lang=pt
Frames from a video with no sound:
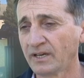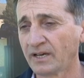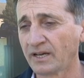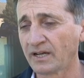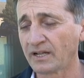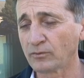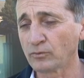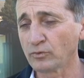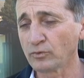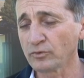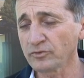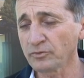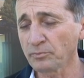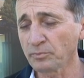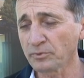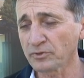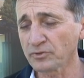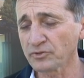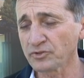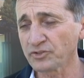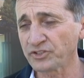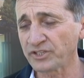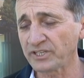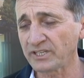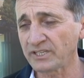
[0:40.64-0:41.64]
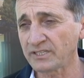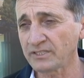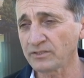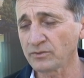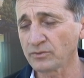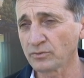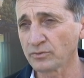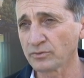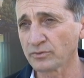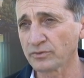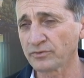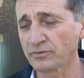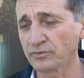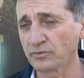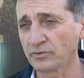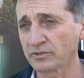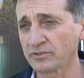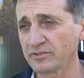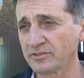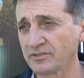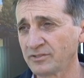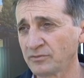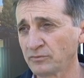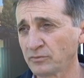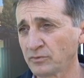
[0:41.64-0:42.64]
Alguns projetos
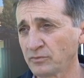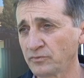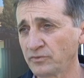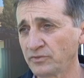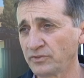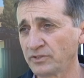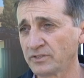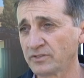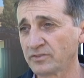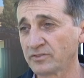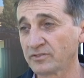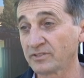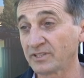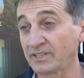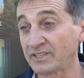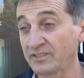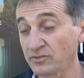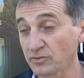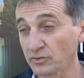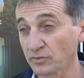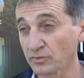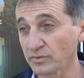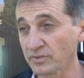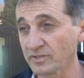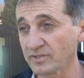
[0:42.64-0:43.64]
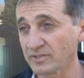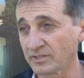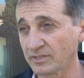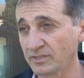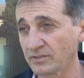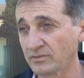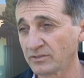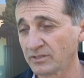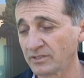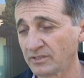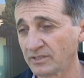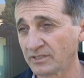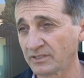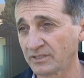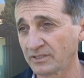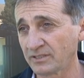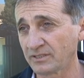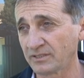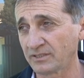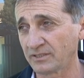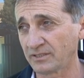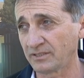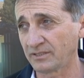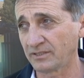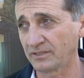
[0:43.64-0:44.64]
foram desenvolvidos na instituição,
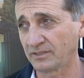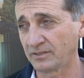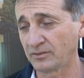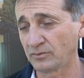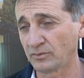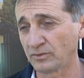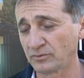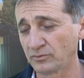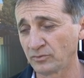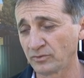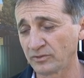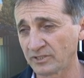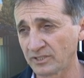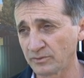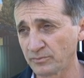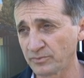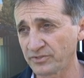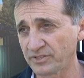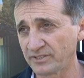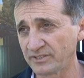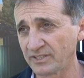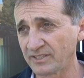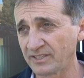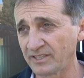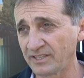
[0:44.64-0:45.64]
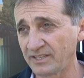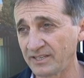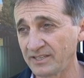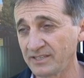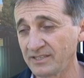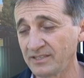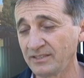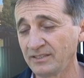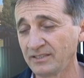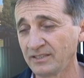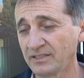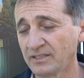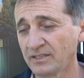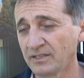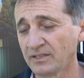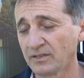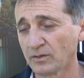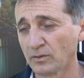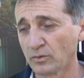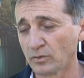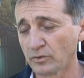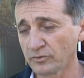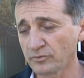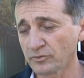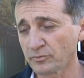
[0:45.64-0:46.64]
na, no, no campo CDTEG,
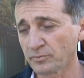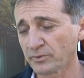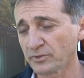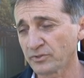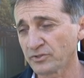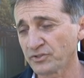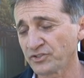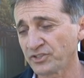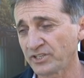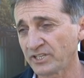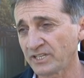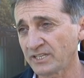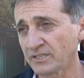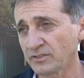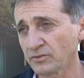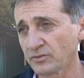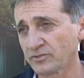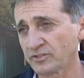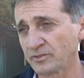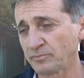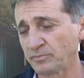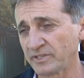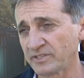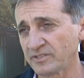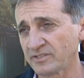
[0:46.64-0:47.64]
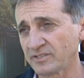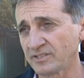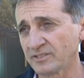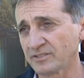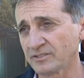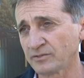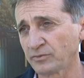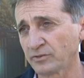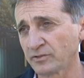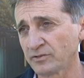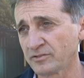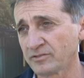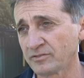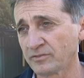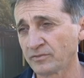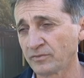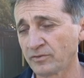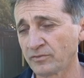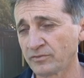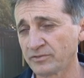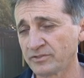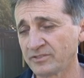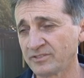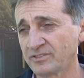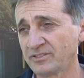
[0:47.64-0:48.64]
outros projetos de pesquisa foram
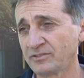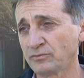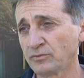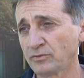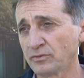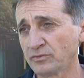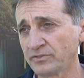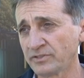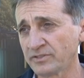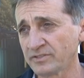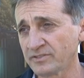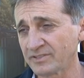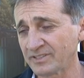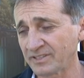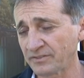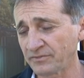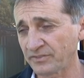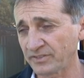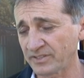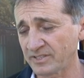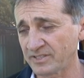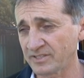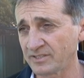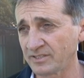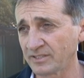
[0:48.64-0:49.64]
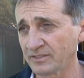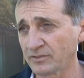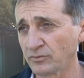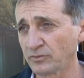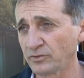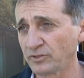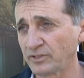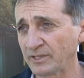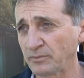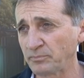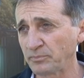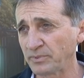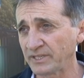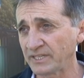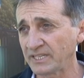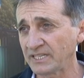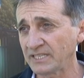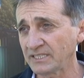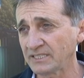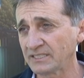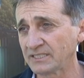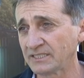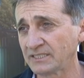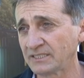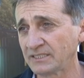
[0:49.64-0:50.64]
desenvolvidos na fazenda do
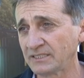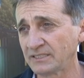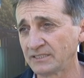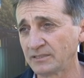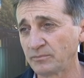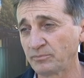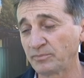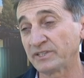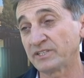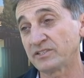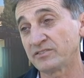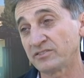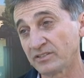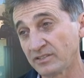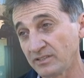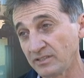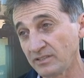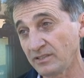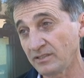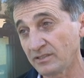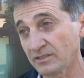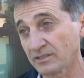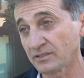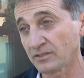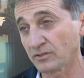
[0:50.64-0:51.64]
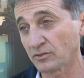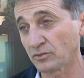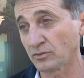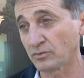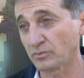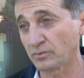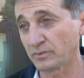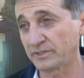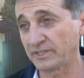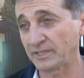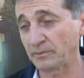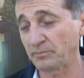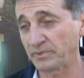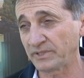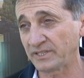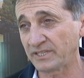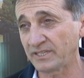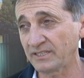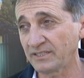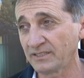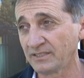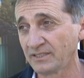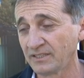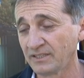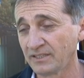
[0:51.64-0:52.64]
IAPAR, né, em parceria com o
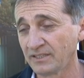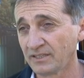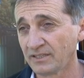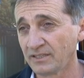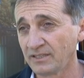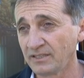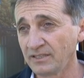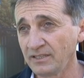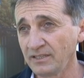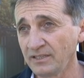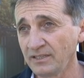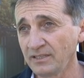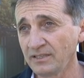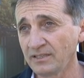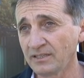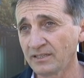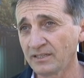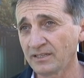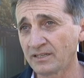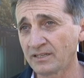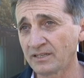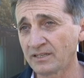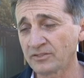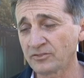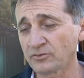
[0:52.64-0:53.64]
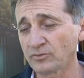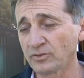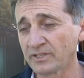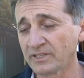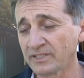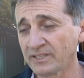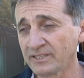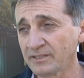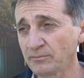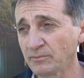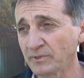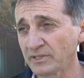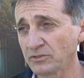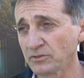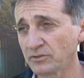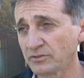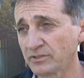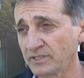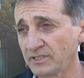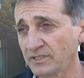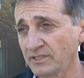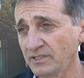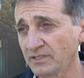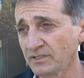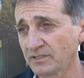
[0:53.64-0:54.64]
IAPAR, e a sua grande
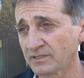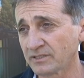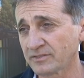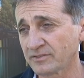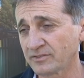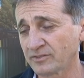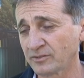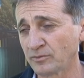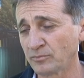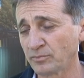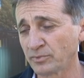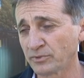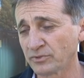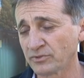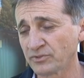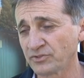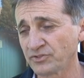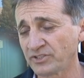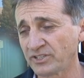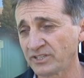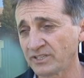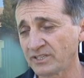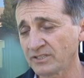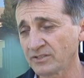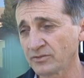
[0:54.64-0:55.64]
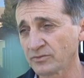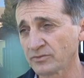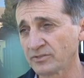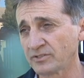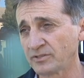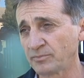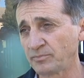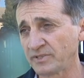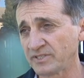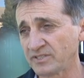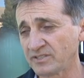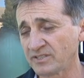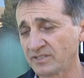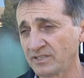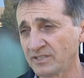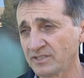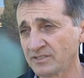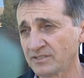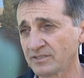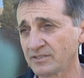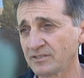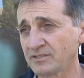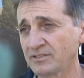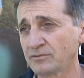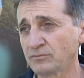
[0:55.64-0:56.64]
maioria são projetos de
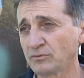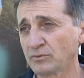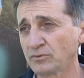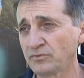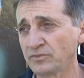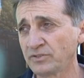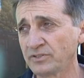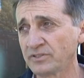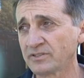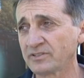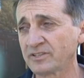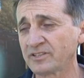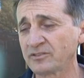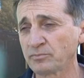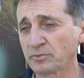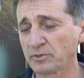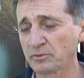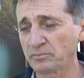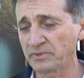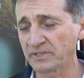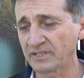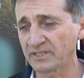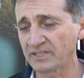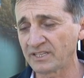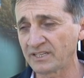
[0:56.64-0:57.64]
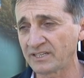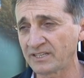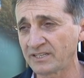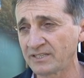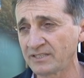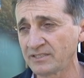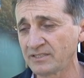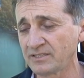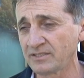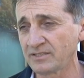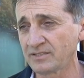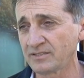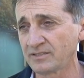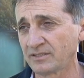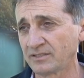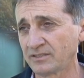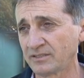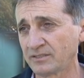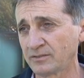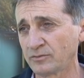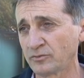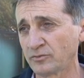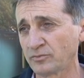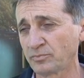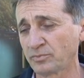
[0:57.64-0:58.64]
pesquisa desenvolvidos nas propriedades
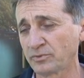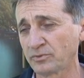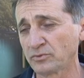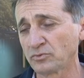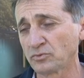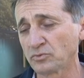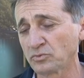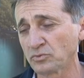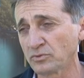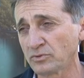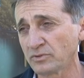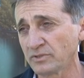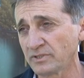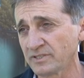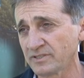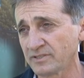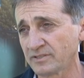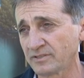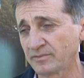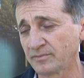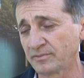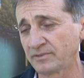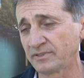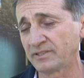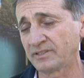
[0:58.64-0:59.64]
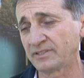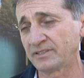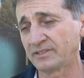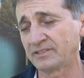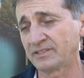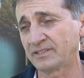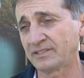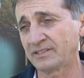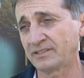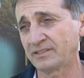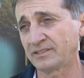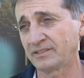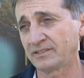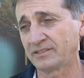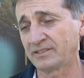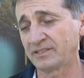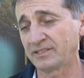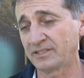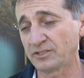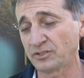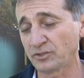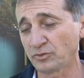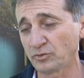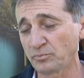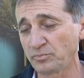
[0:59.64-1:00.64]
uh, dos produtores eh, na, na,
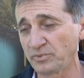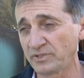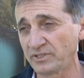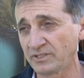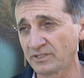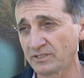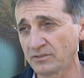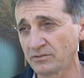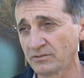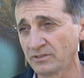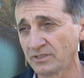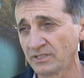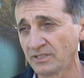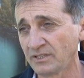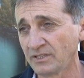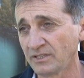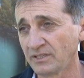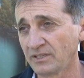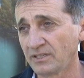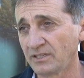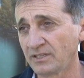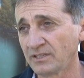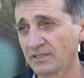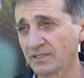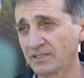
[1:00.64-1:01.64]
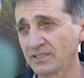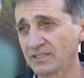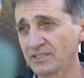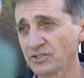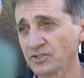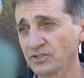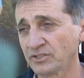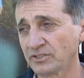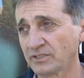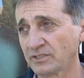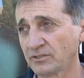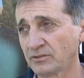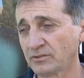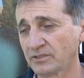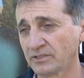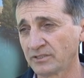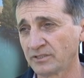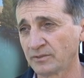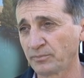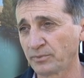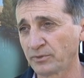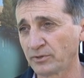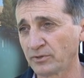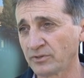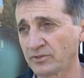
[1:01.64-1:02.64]
região do Pinhão e na região
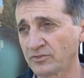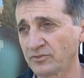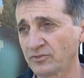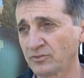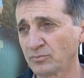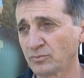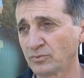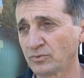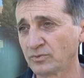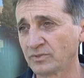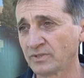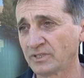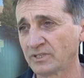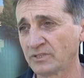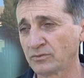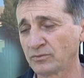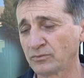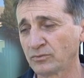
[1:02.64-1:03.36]
uh, próximo ao